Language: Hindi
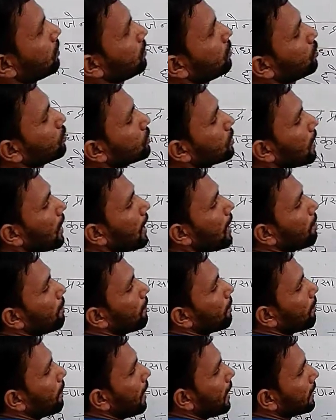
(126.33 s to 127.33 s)
दूसरा
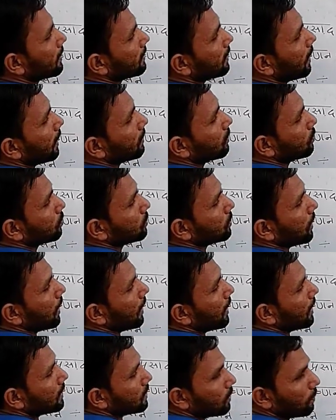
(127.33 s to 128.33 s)
भारत का दूसरा
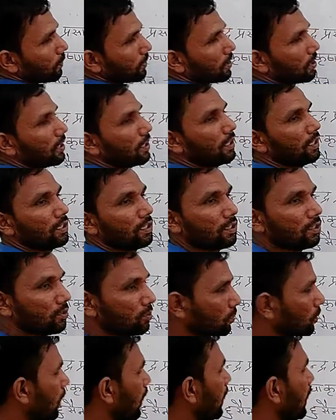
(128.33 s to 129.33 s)
राष्ट्रपति
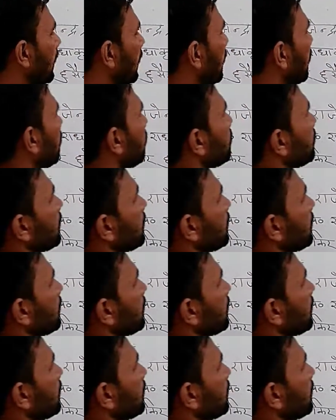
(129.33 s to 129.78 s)
चुना गया